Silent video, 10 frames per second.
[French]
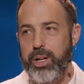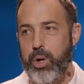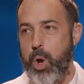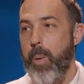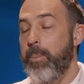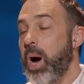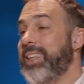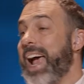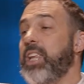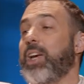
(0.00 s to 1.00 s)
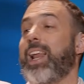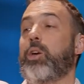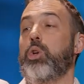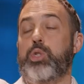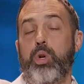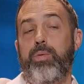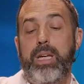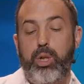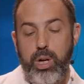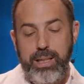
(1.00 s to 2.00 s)
il y a un modèle que la culture
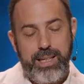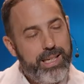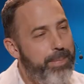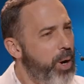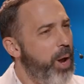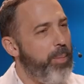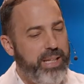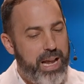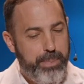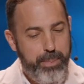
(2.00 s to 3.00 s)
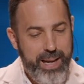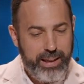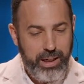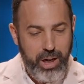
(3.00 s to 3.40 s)
véhicule, ce n'est pas le modèle biblique.